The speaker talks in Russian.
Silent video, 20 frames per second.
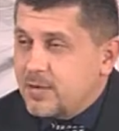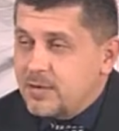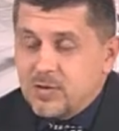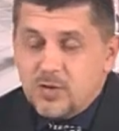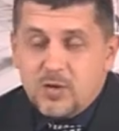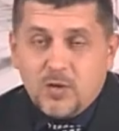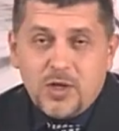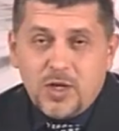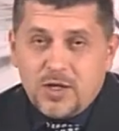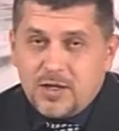
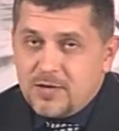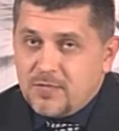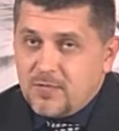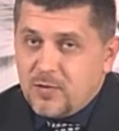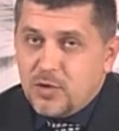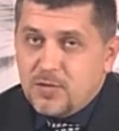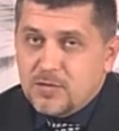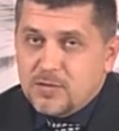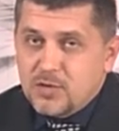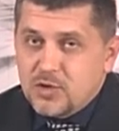но я ни в
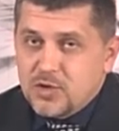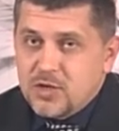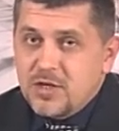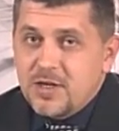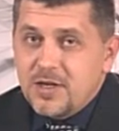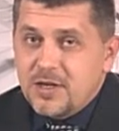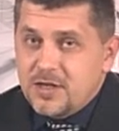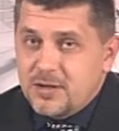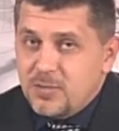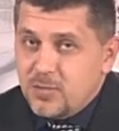коем случае
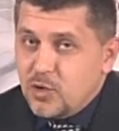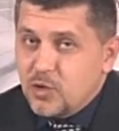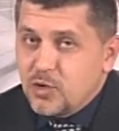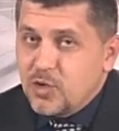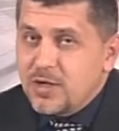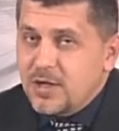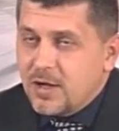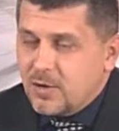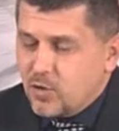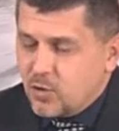не рекламирую
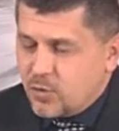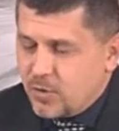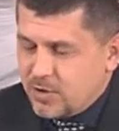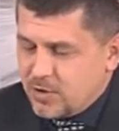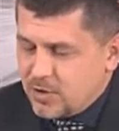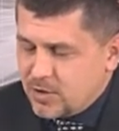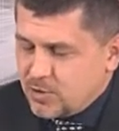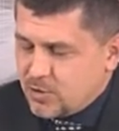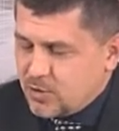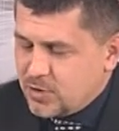никакую
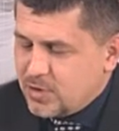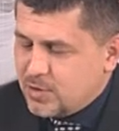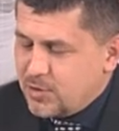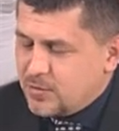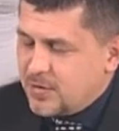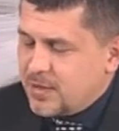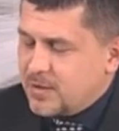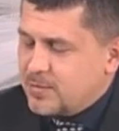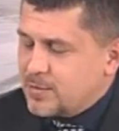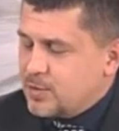политическую силу
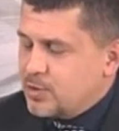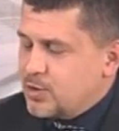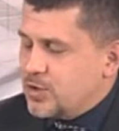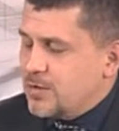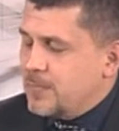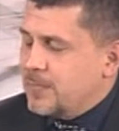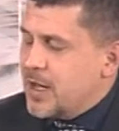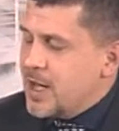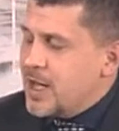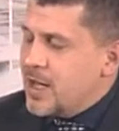в данном
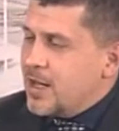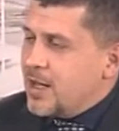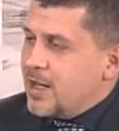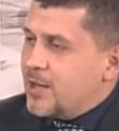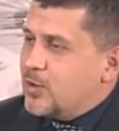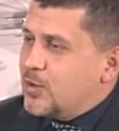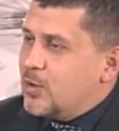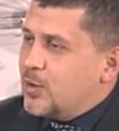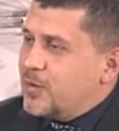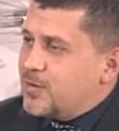случае.
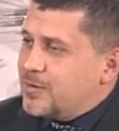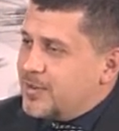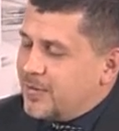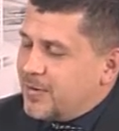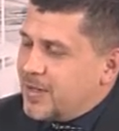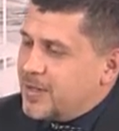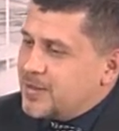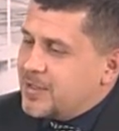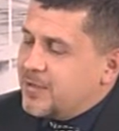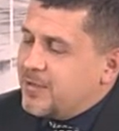Но
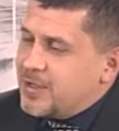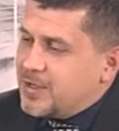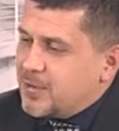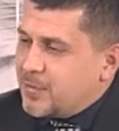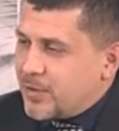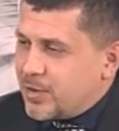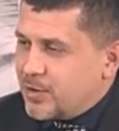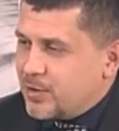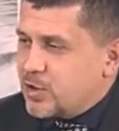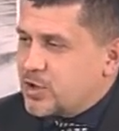давай, давайте
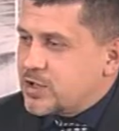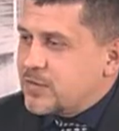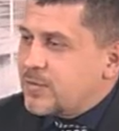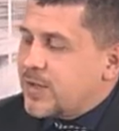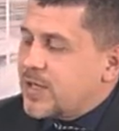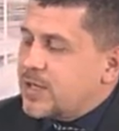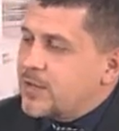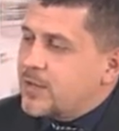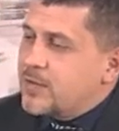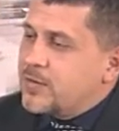продолжим.
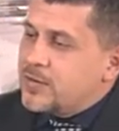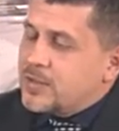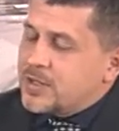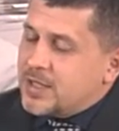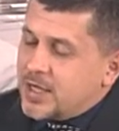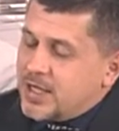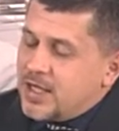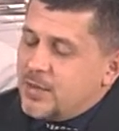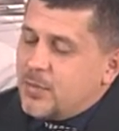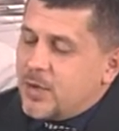Э,
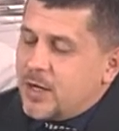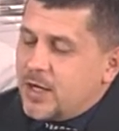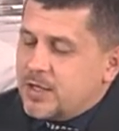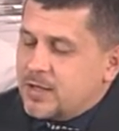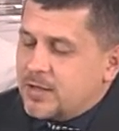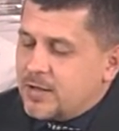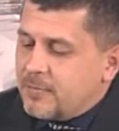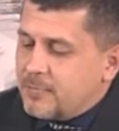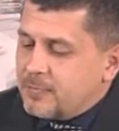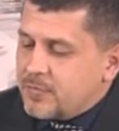какие
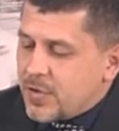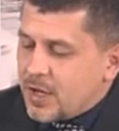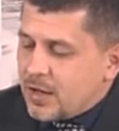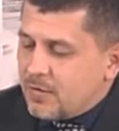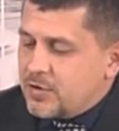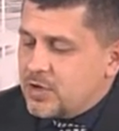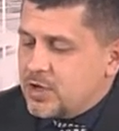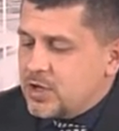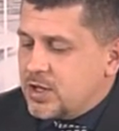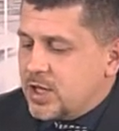проекты
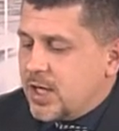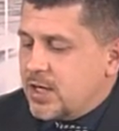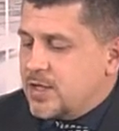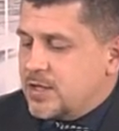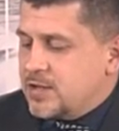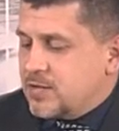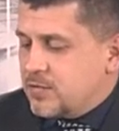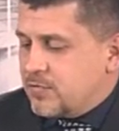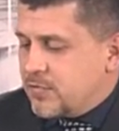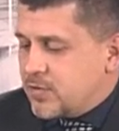вы
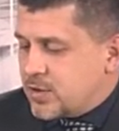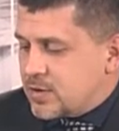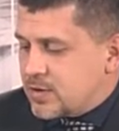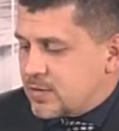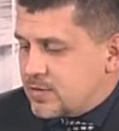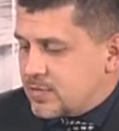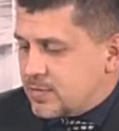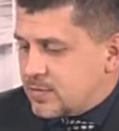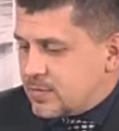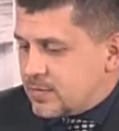считаете вот,
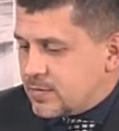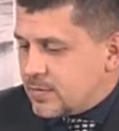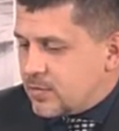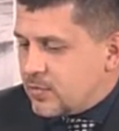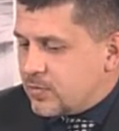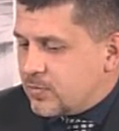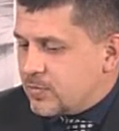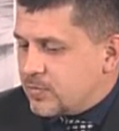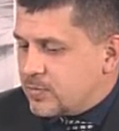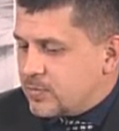ну,